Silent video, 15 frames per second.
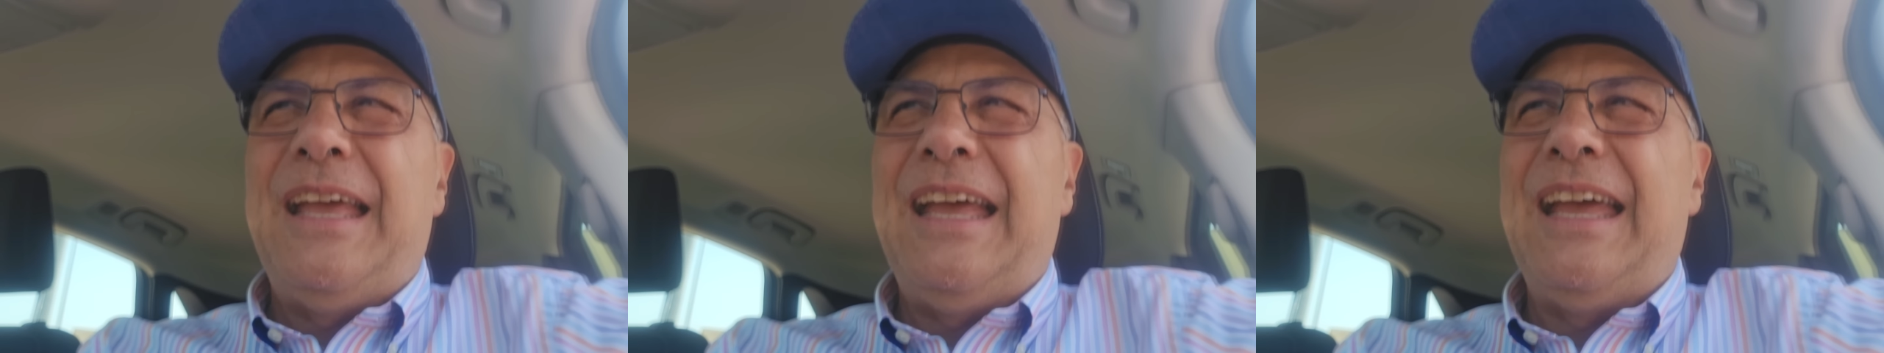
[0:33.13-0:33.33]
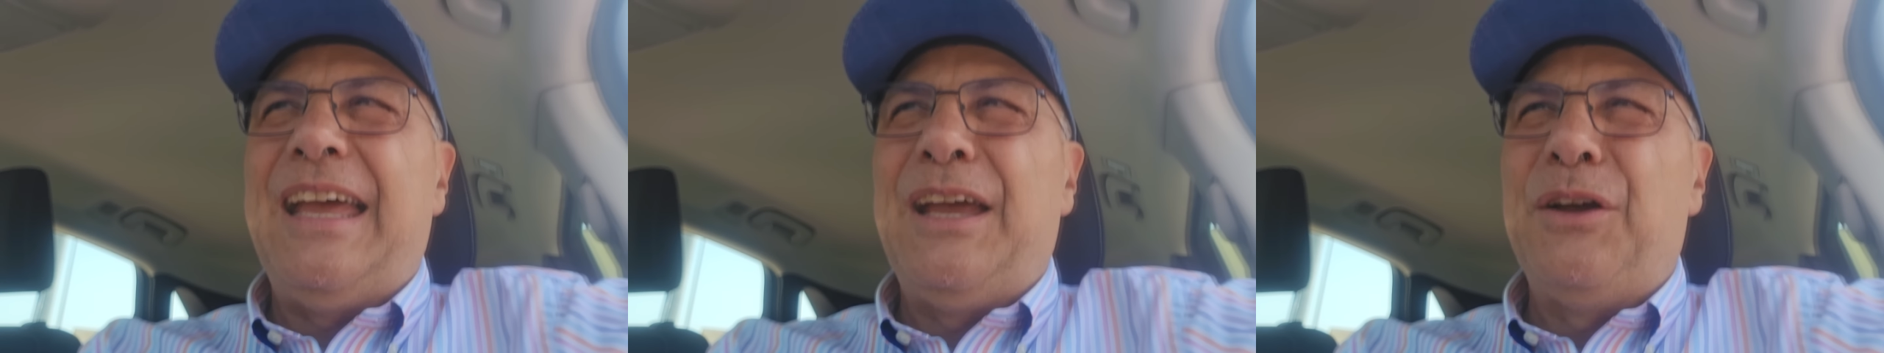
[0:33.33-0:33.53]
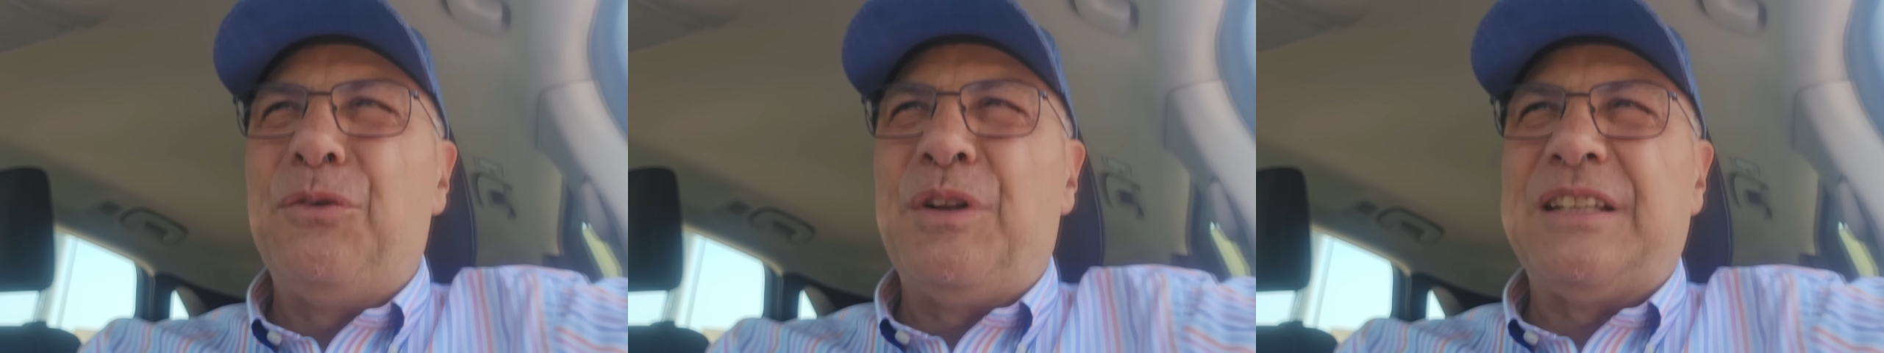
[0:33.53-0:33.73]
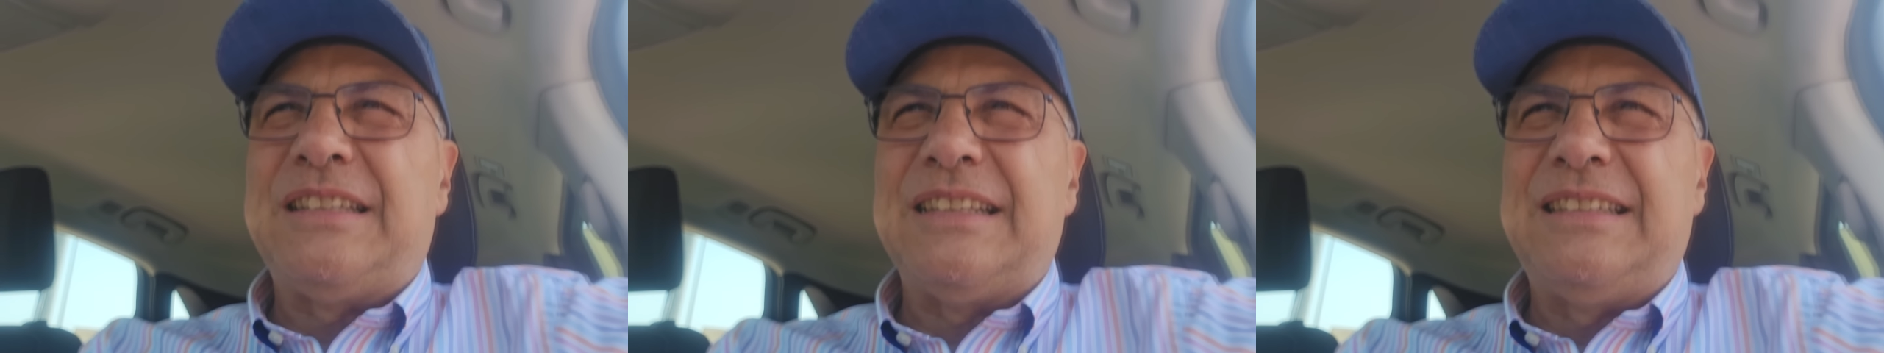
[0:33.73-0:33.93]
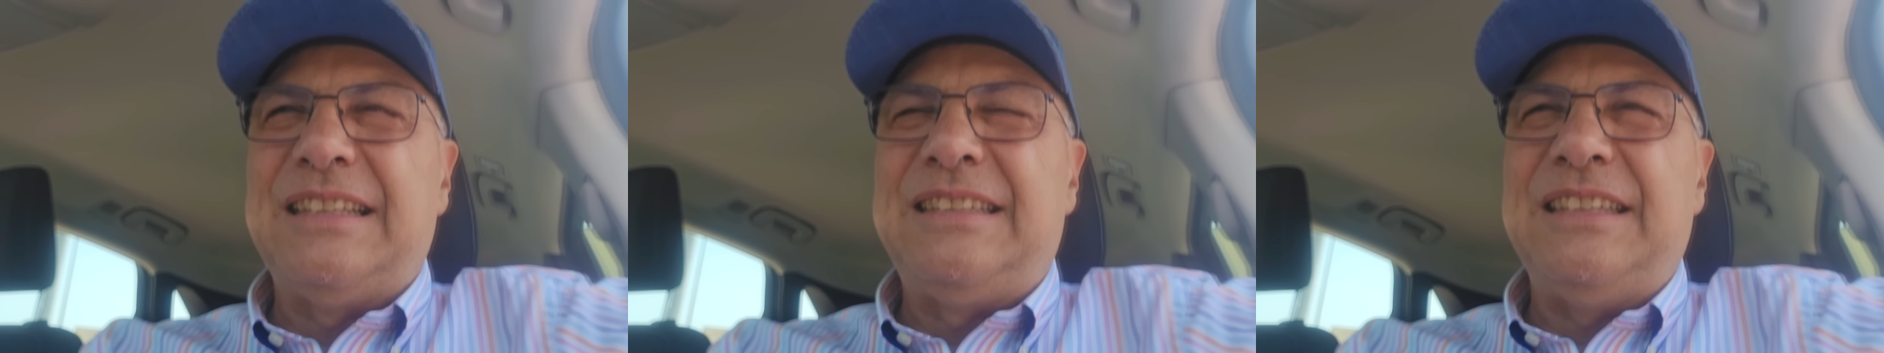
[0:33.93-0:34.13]
è una
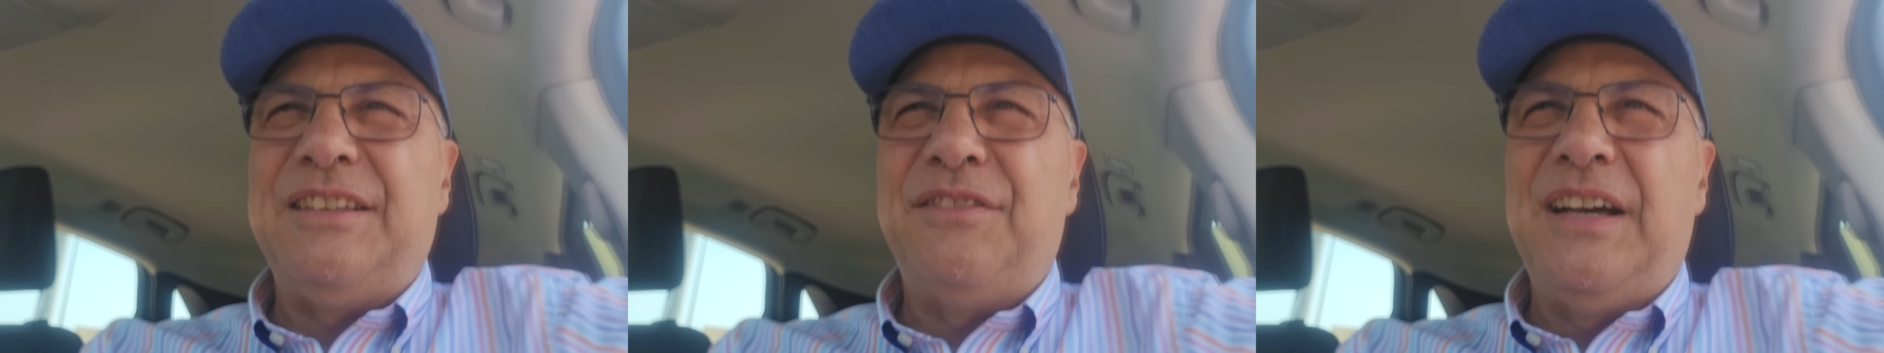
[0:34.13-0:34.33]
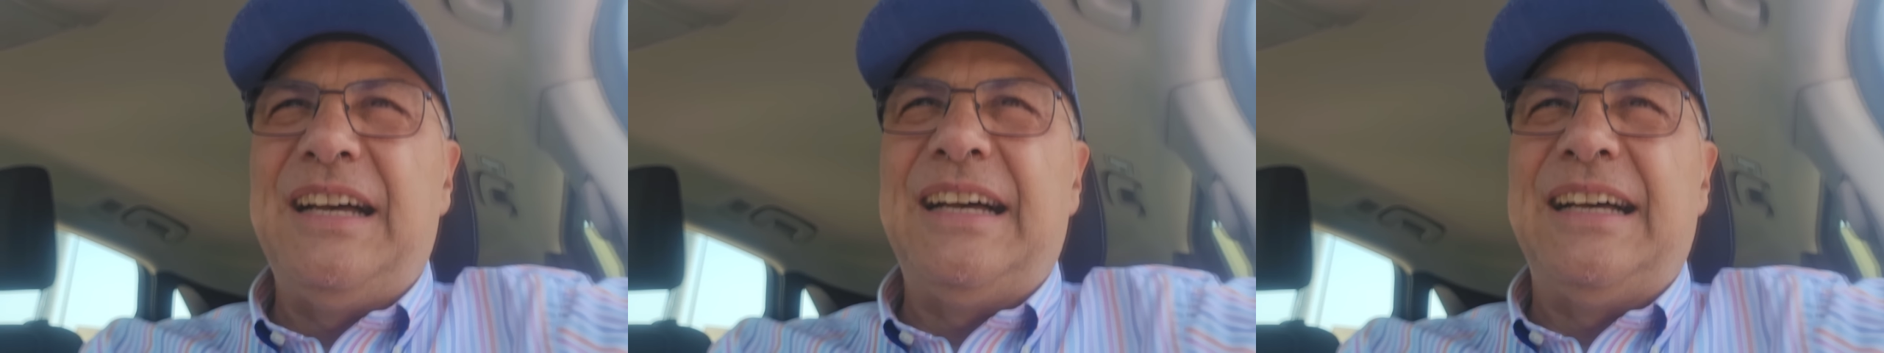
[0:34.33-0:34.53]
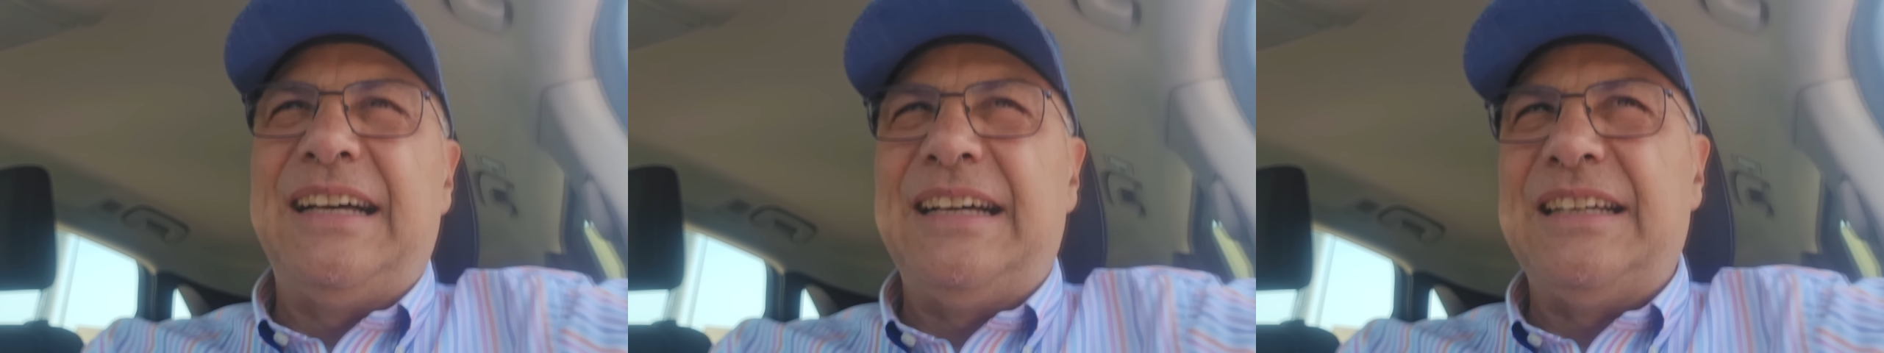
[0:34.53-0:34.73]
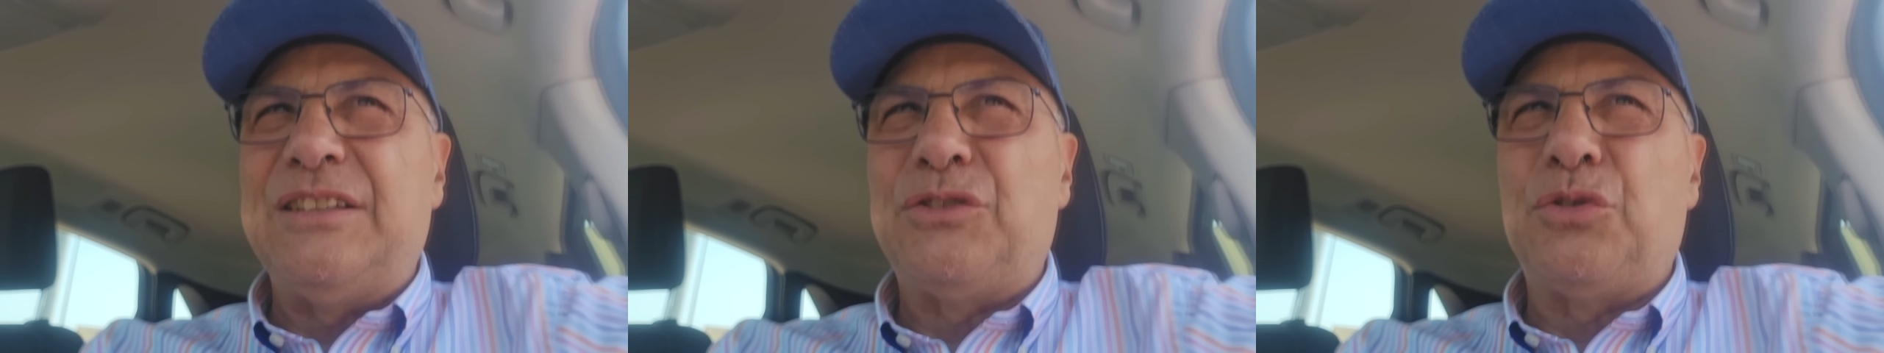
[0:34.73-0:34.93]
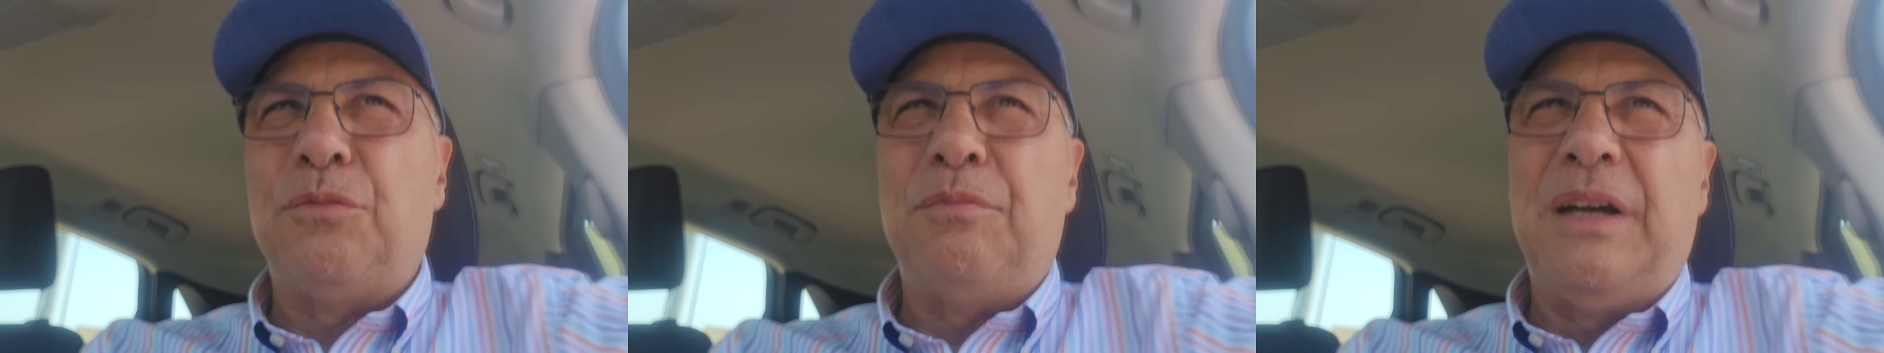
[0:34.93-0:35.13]
trattativa,
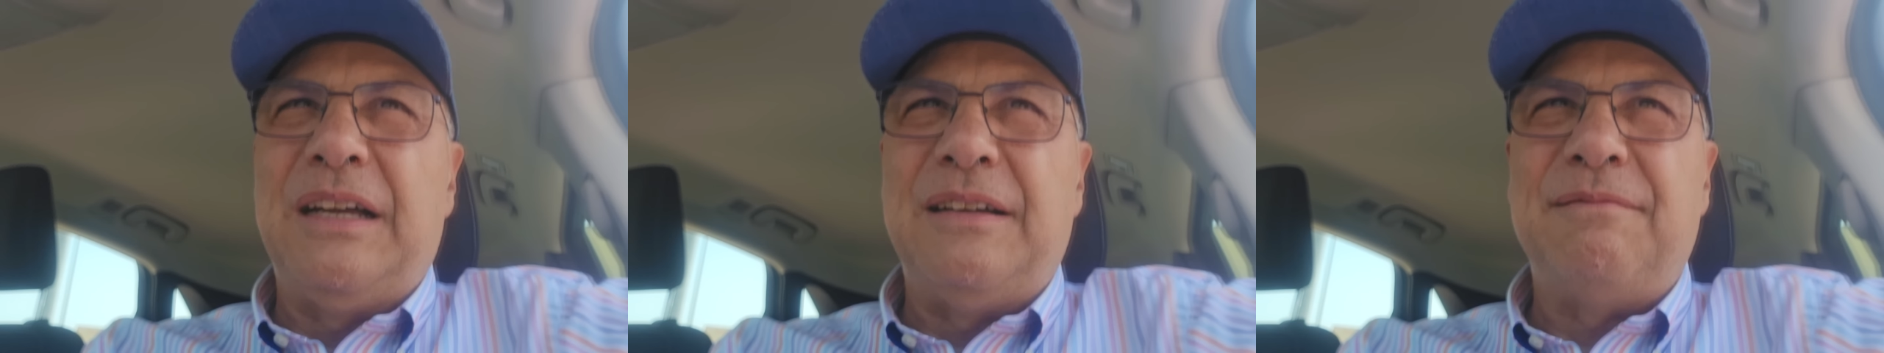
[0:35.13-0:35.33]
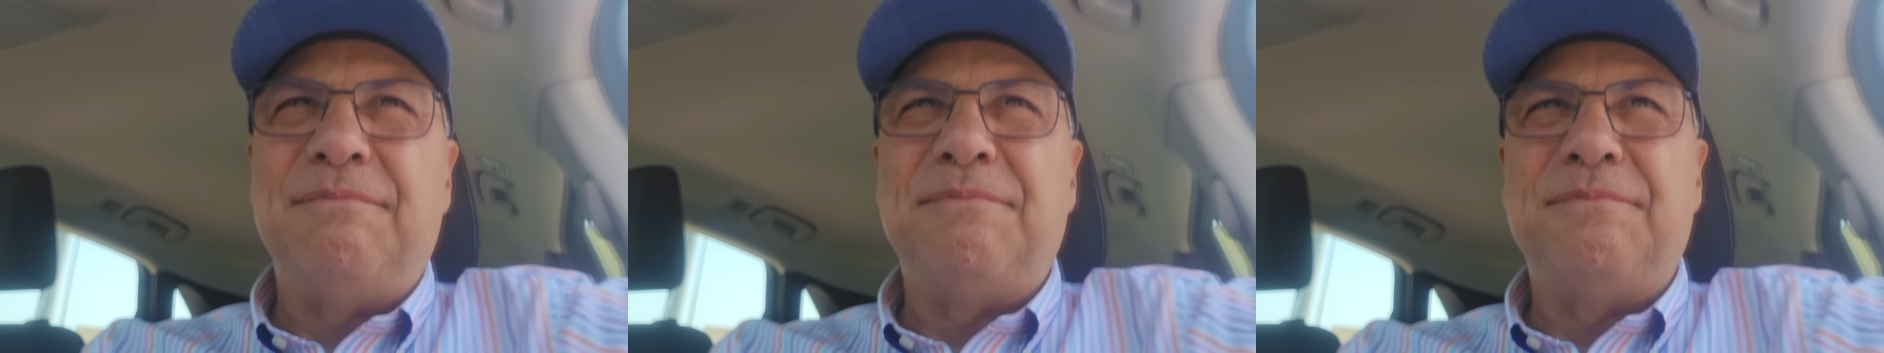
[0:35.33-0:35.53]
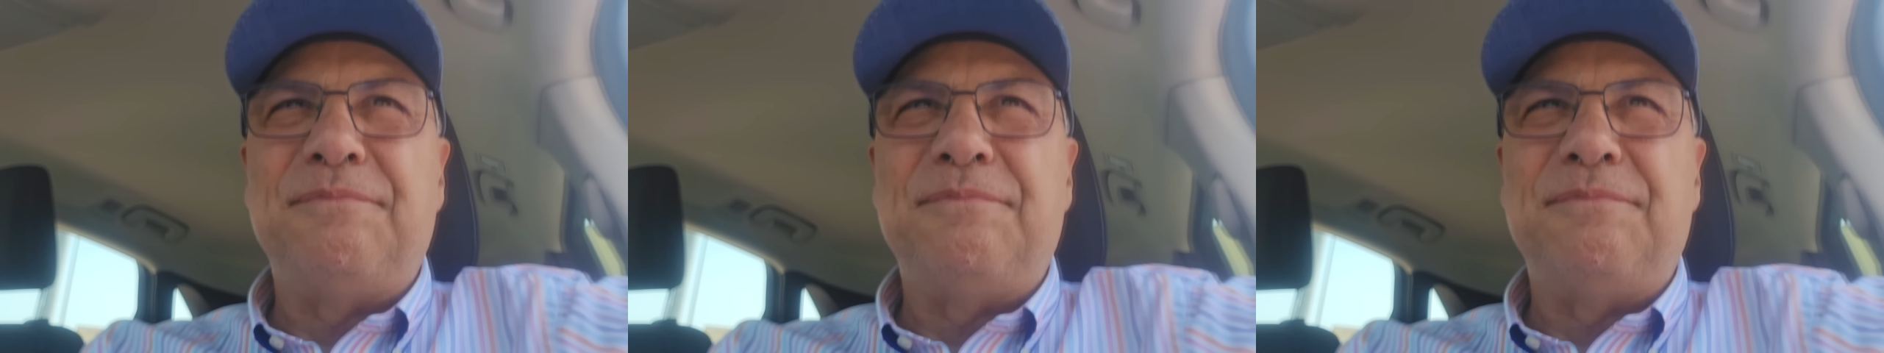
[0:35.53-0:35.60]
insomma,